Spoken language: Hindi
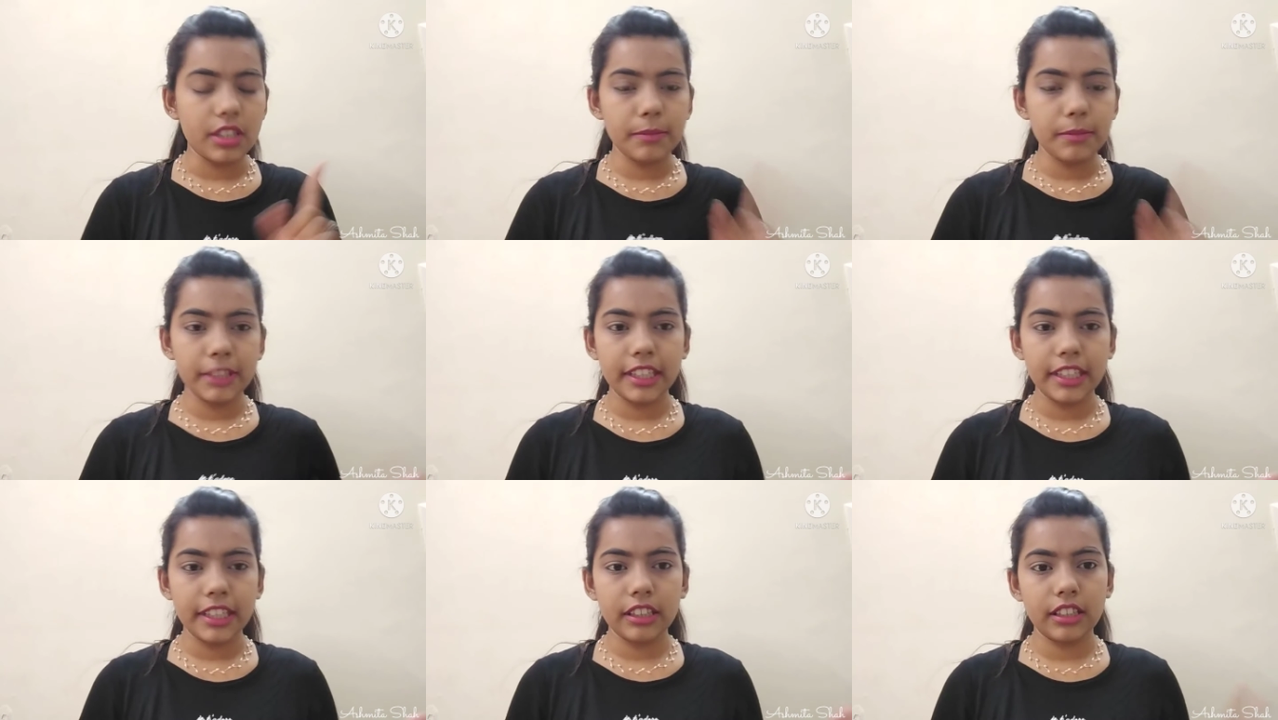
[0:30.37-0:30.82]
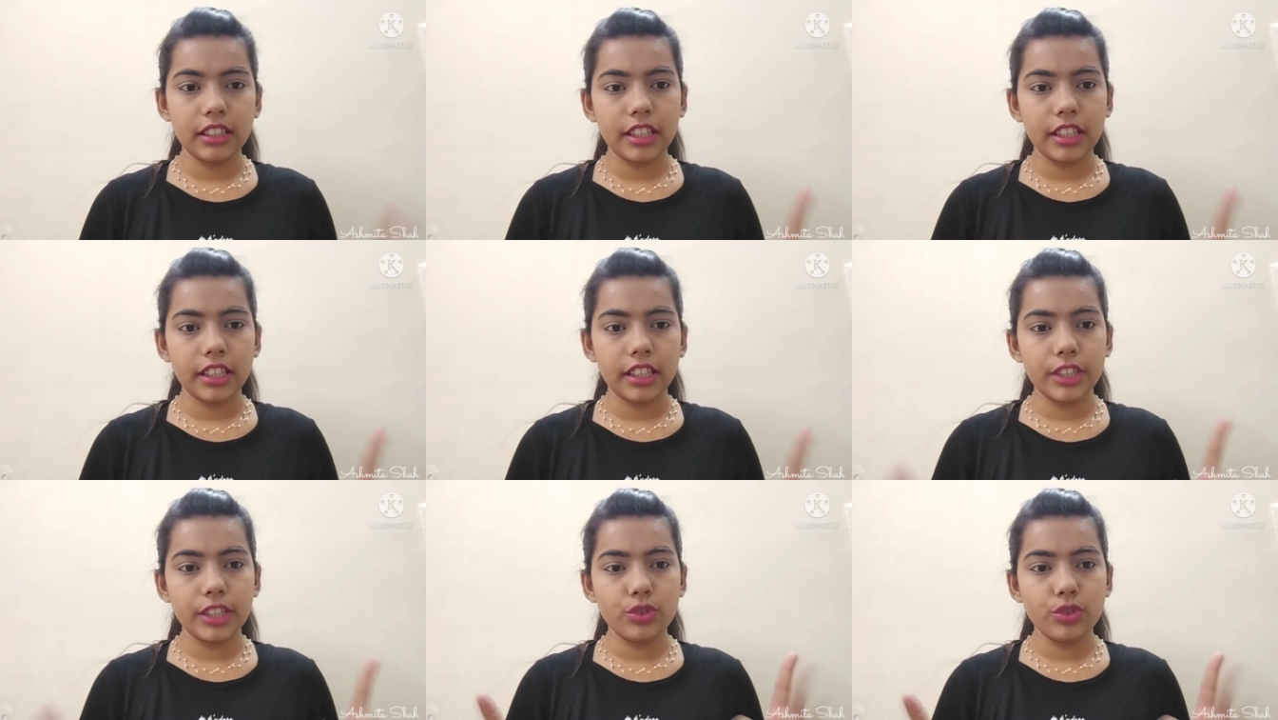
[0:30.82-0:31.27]
स्मिटन
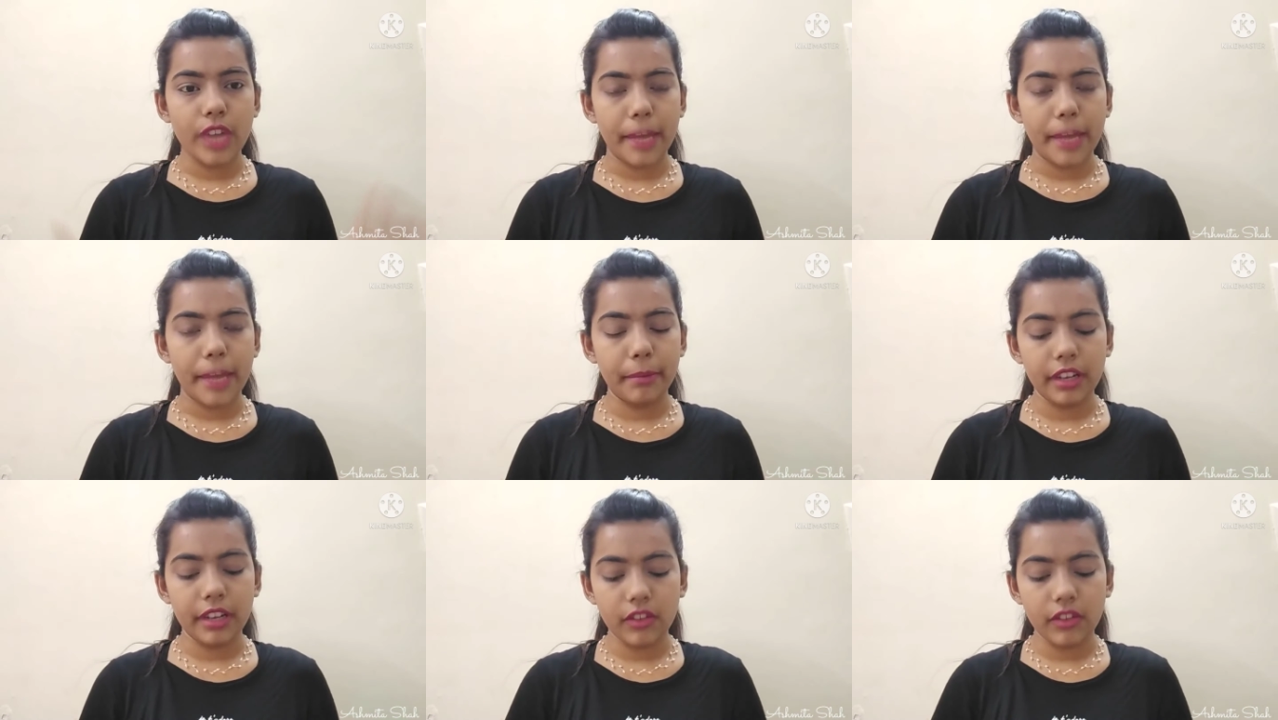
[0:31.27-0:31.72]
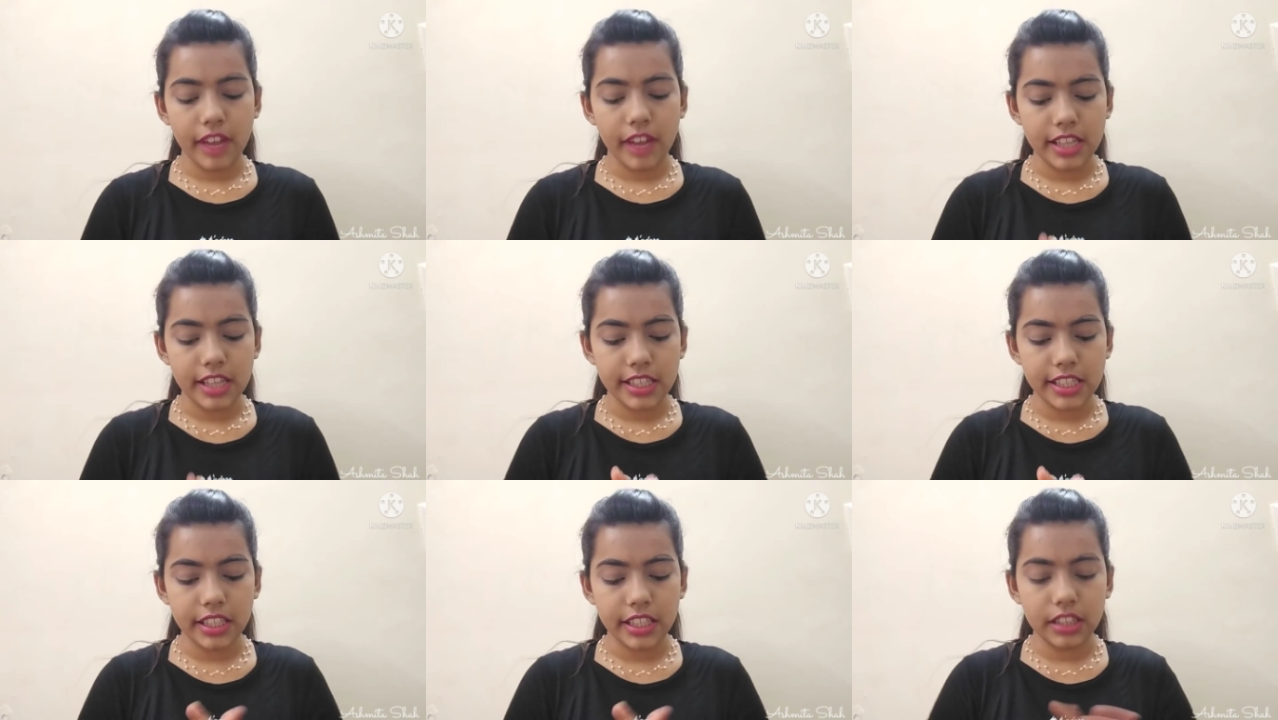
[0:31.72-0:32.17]
करके जो ऐप है ना
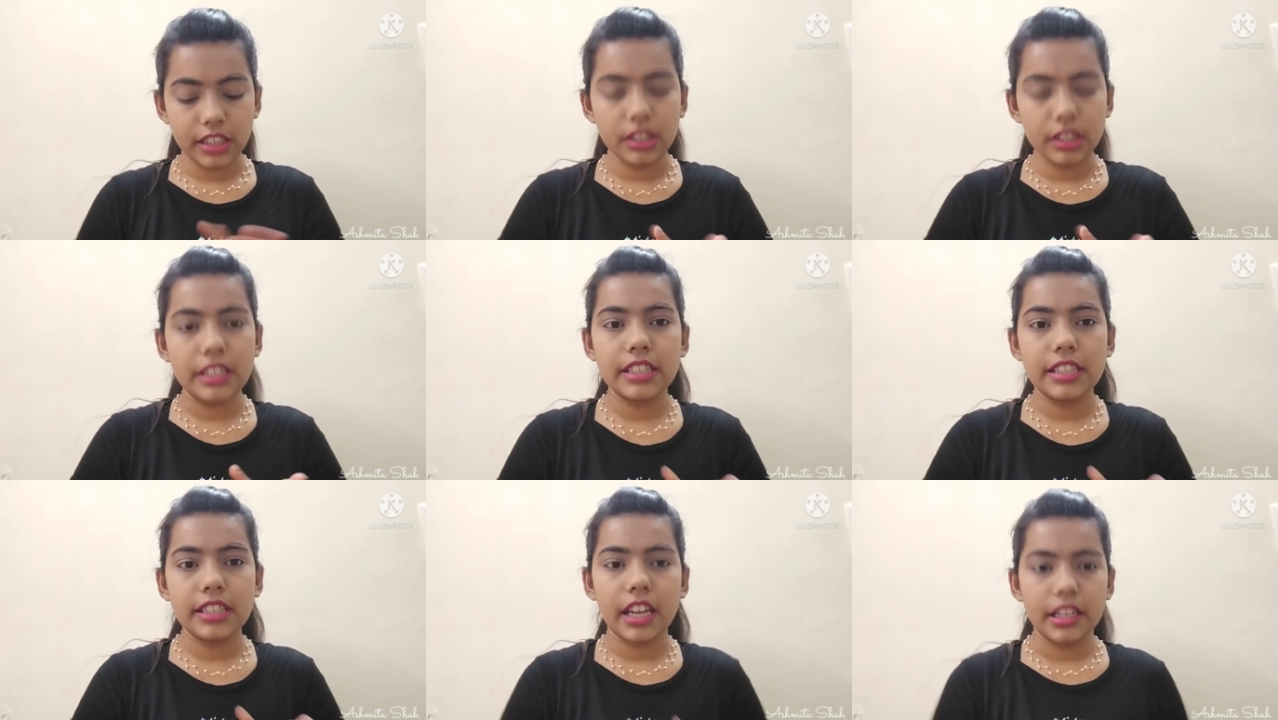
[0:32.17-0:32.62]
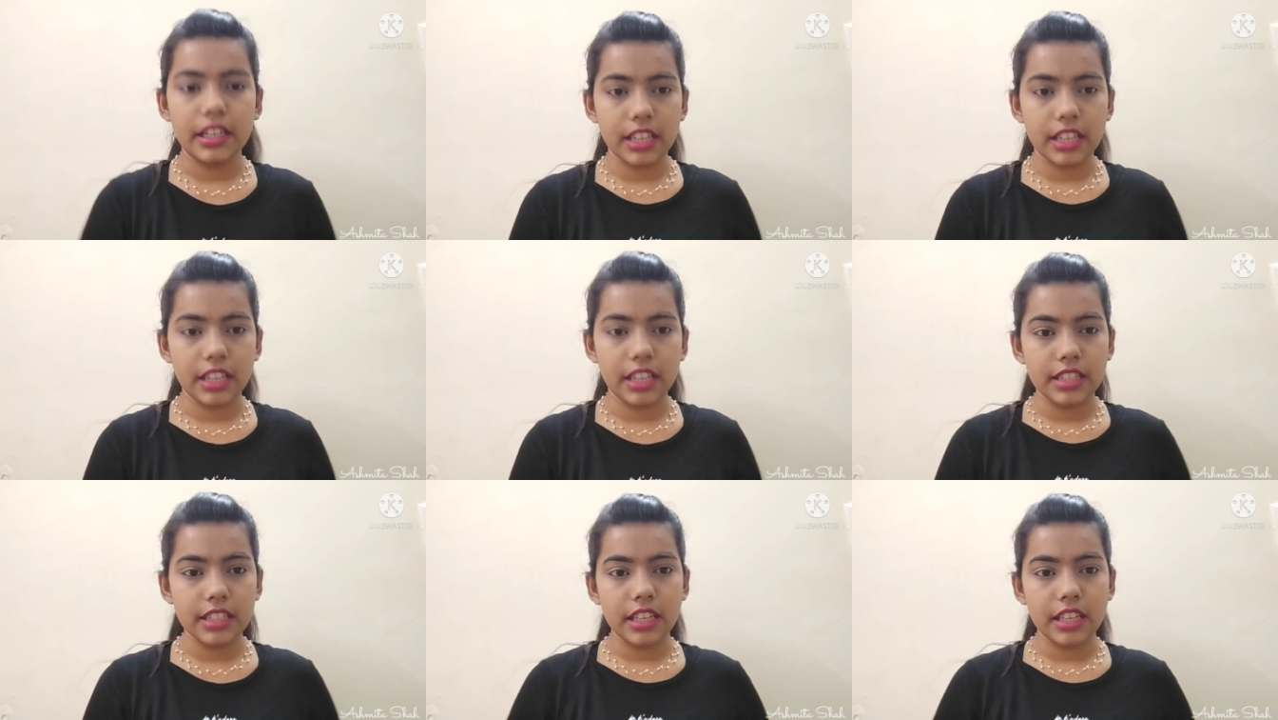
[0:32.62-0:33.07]
वहाँ से लिए थे ये सारे के